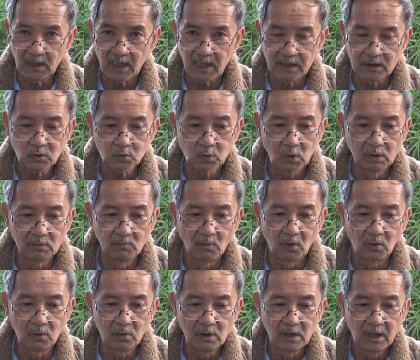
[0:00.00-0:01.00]
Hãy tuyên
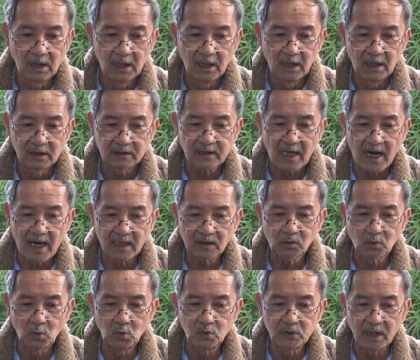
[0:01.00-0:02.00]
bố thả
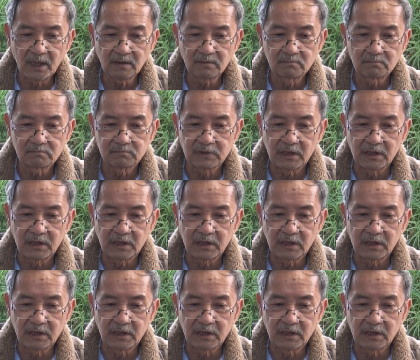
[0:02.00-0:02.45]
tù nhân